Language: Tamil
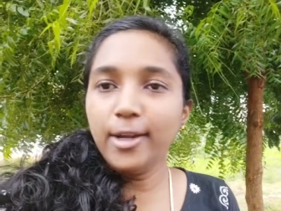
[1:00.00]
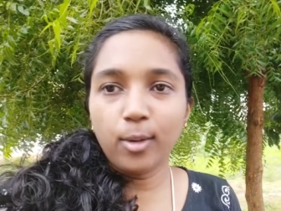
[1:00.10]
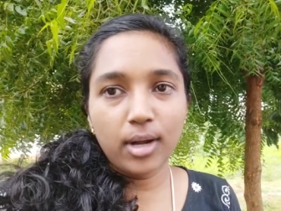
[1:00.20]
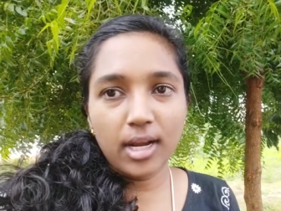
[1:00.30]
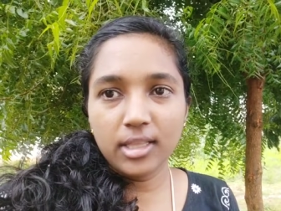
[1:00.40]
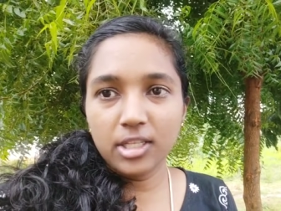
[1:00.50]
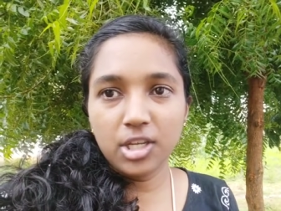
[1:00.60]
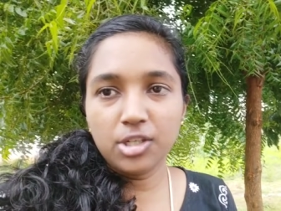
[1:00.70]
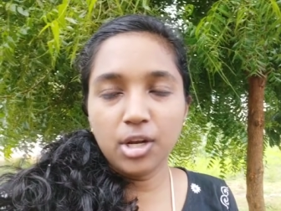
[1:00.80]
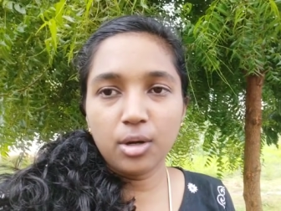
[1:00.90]
எயிட் ஓ கிளாக் அந்த
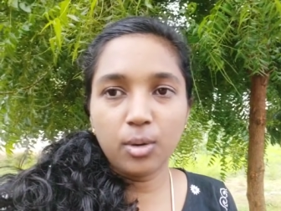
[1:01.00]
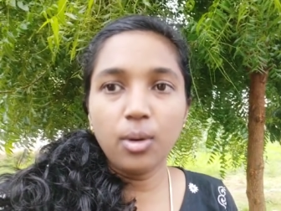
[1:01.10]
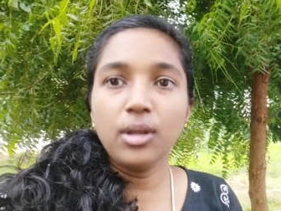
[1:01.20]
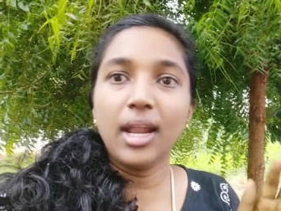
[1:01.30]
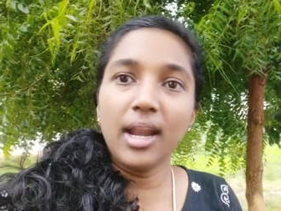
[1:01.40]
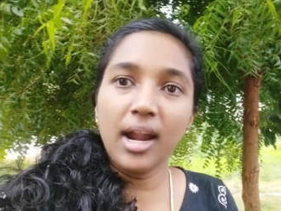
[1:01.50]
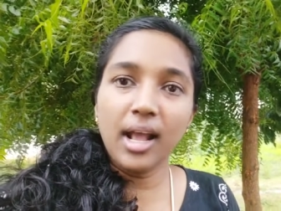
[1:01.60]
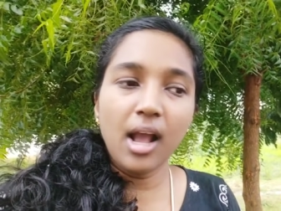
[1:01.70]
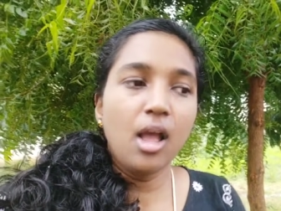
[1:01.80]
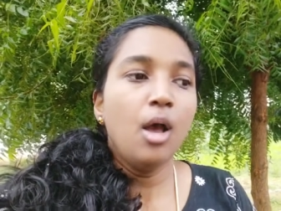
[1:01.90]
செஷன் இருக்கும் என்னன்னா